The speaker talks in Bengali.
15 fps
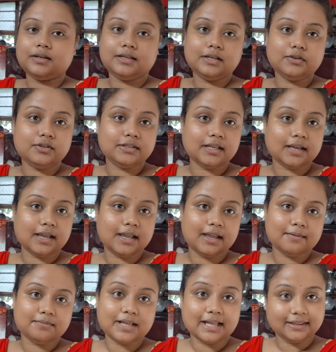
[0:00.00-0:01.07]
ডিউটি থেকে
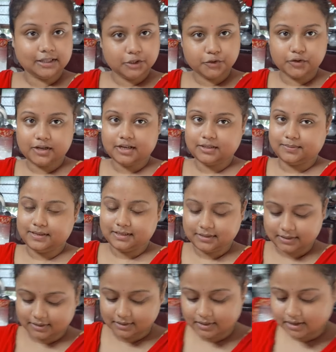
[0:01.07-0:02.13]
তাড়াতাড়ি চলে আসবে
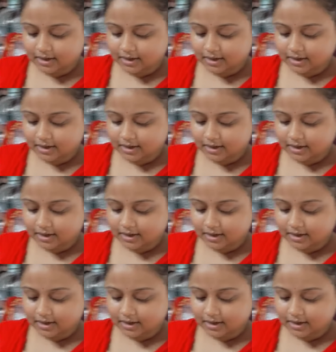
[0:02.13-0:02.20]
আজকে